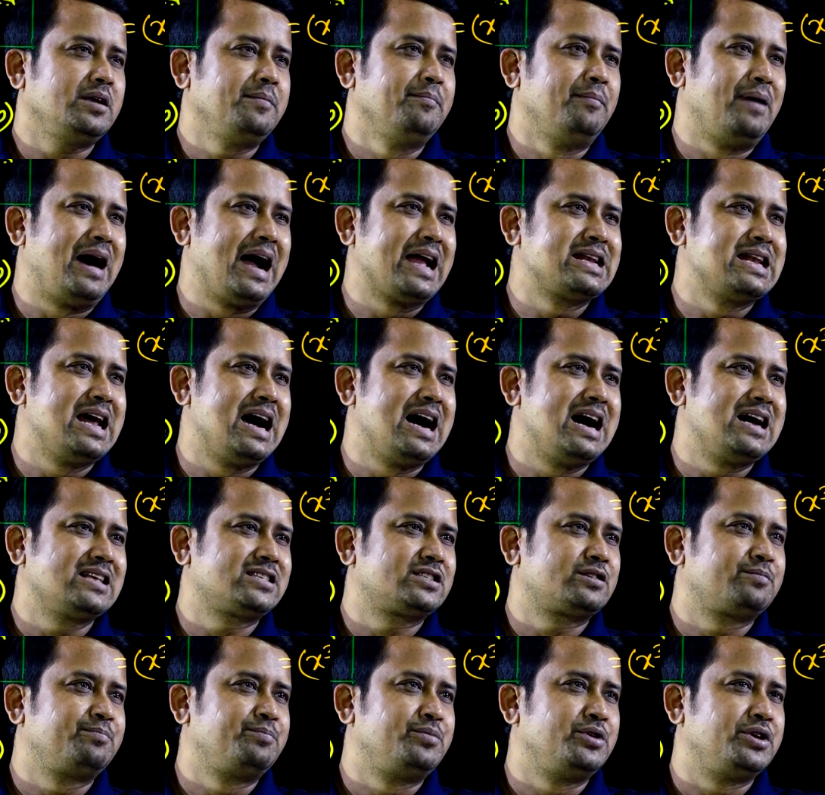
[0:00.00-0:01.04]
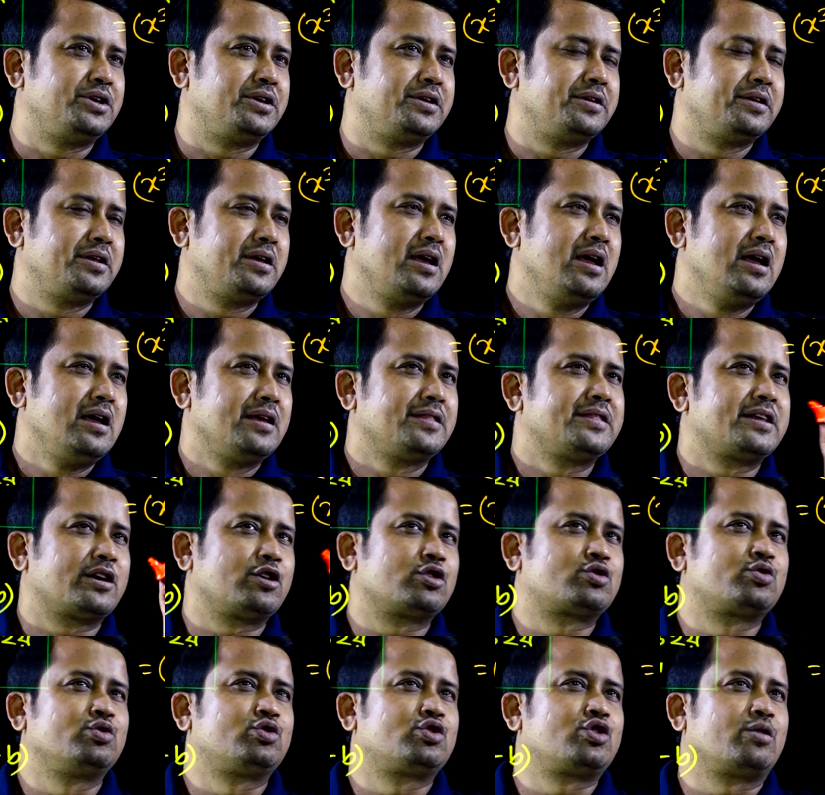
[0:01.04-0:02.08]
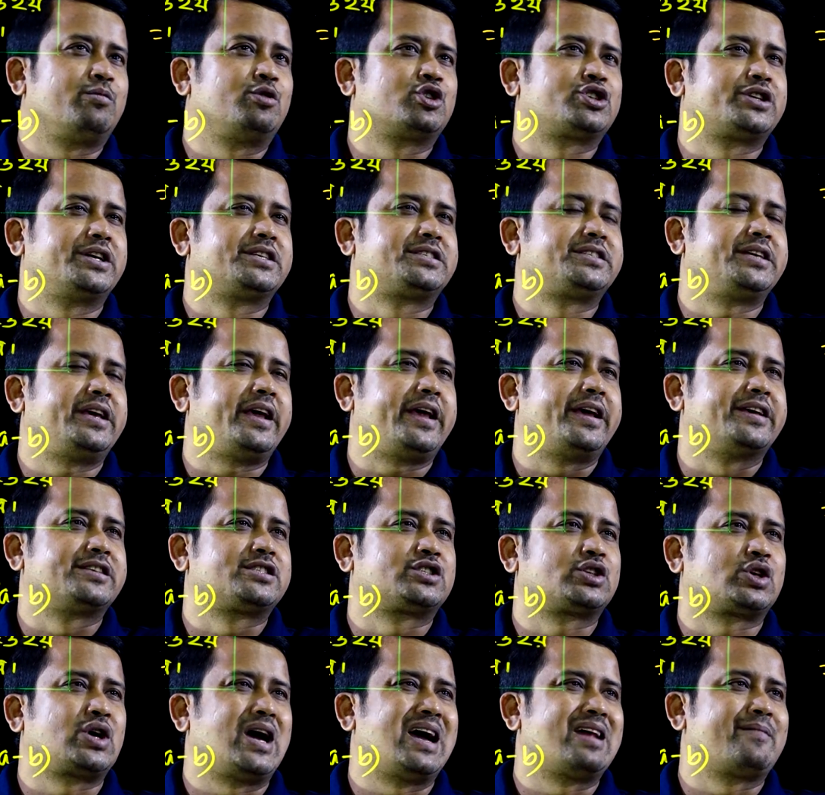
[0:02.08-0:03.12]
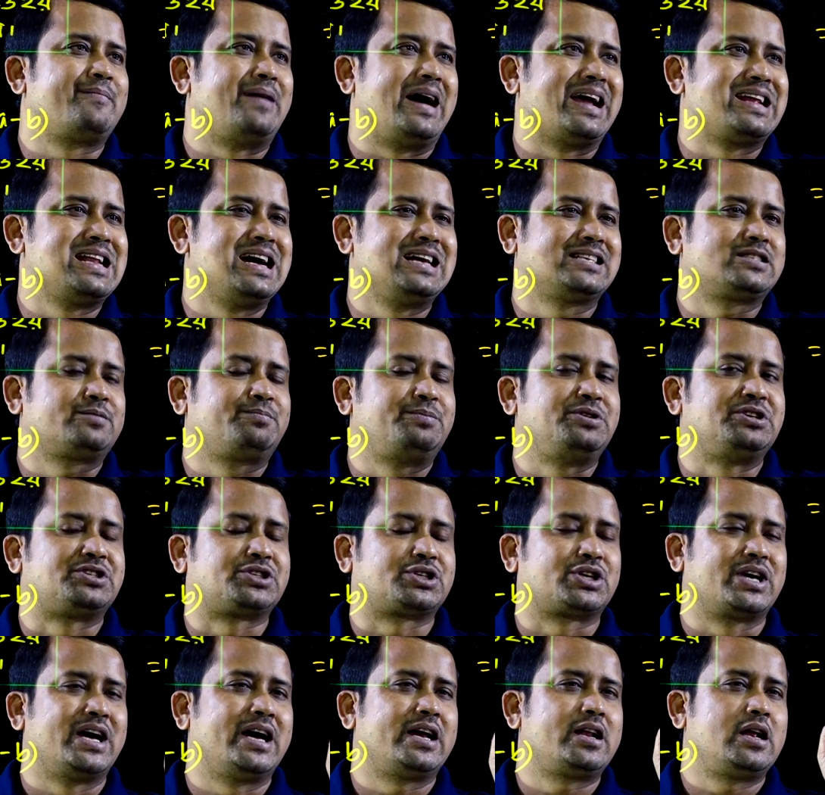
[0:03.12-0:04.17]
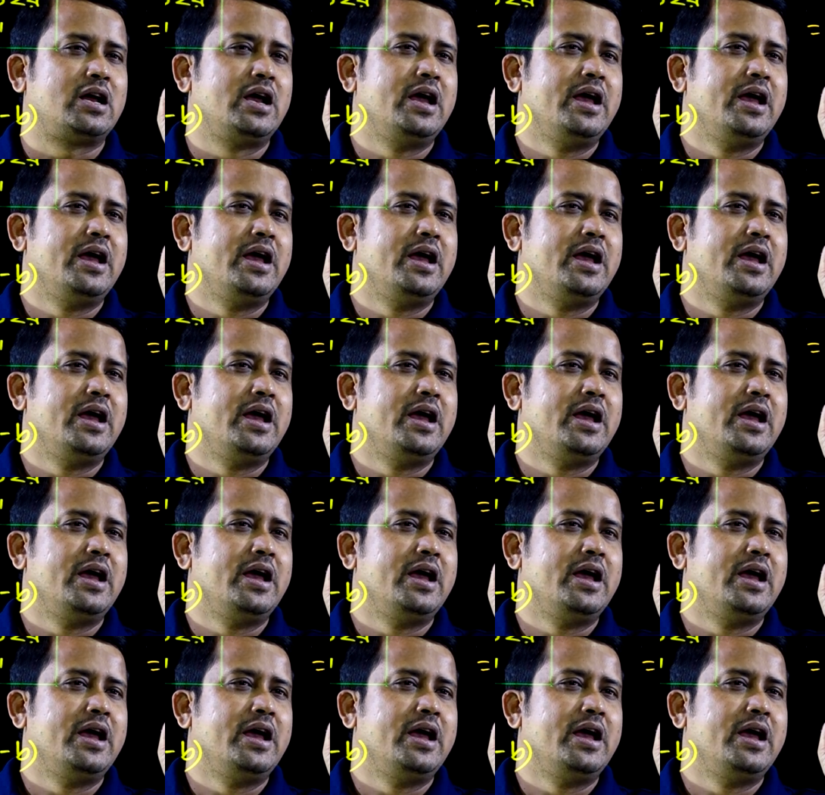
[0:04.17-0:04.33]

মাইনাস বি দেখো সূত্র বসিয়েছি এ স্কোয়ার মাইনাস বি স্কোয়ার